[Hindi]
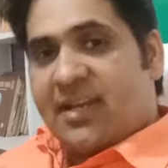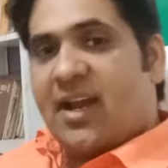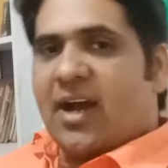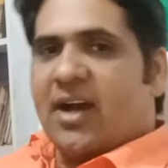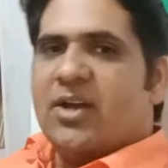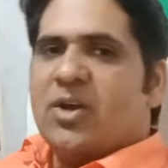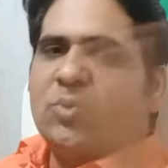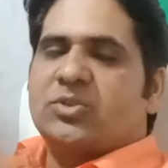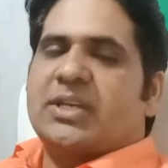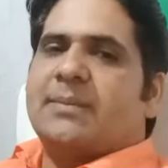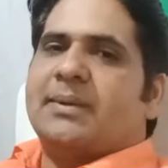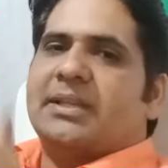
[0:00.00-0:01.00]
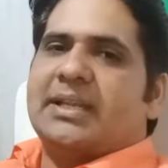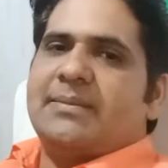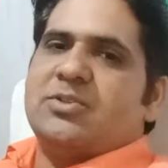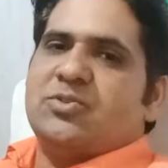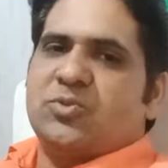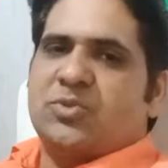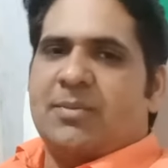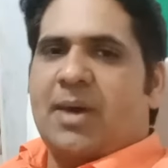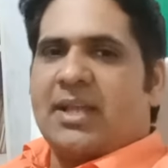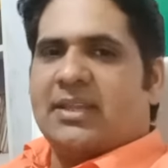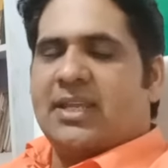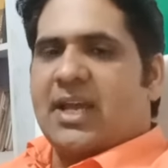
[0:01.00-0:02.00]
किया उसके बदले में जो उन्हें
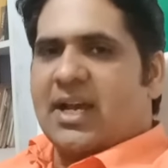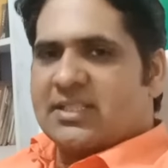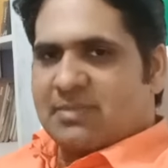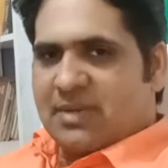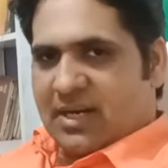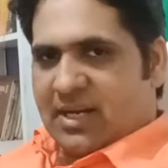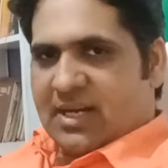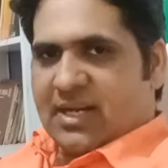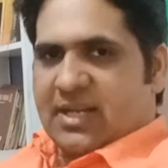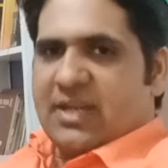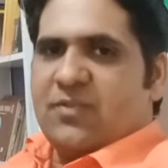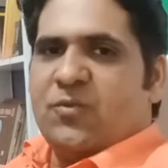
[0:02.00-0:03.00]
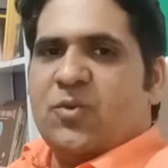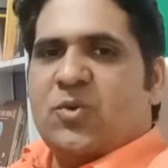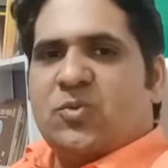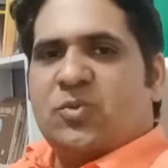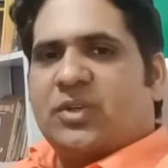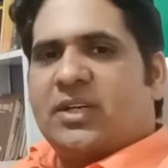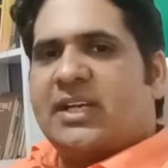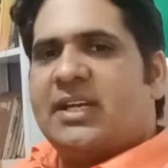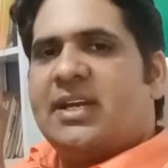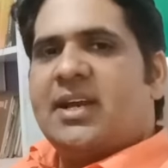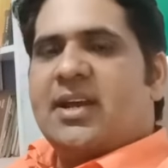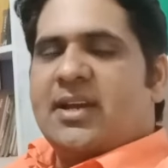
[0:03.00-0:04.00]
मानदेय आज मिल रहा है वो
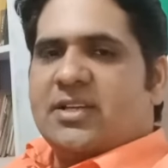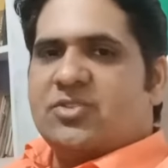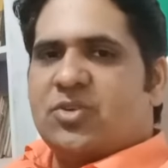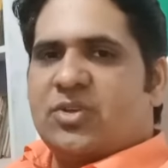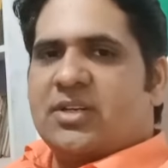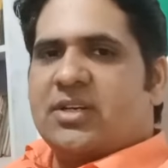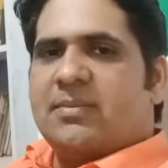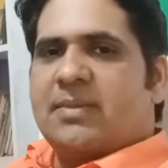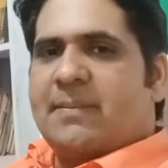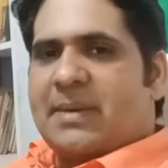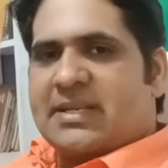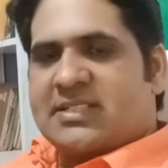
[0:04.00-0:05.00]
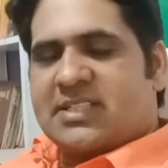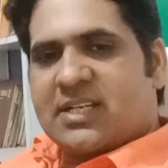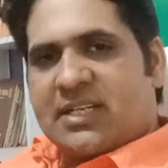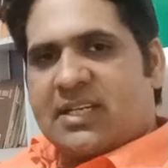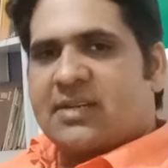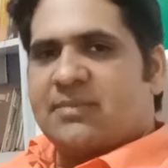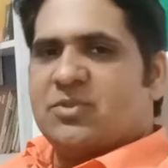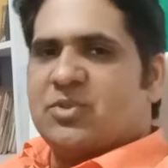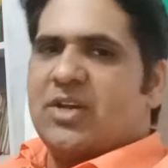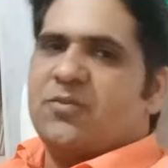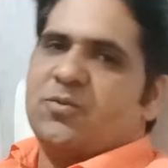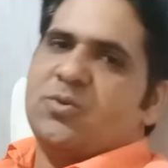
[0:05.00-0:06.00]
उनकी जो इनकम है पेंशन इनकम जो
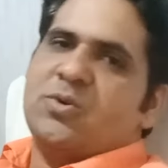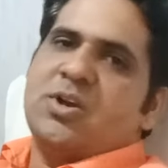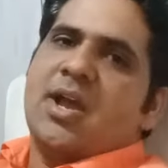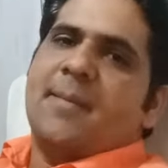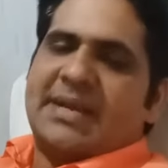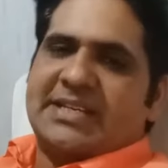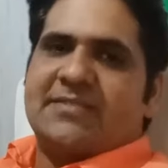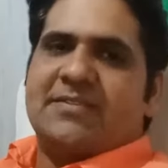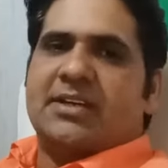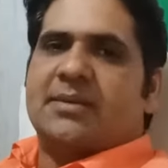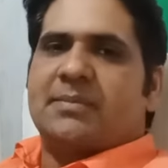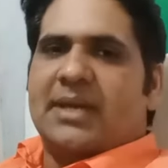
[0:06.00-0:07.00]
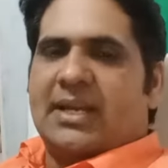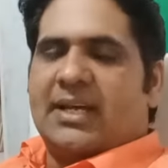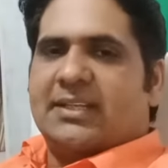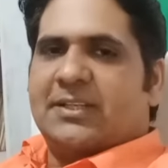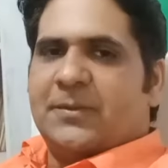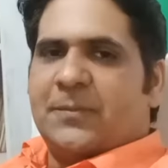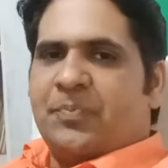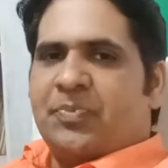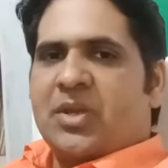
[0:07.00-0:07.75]
है वो पैसिव इनकम कहलाती है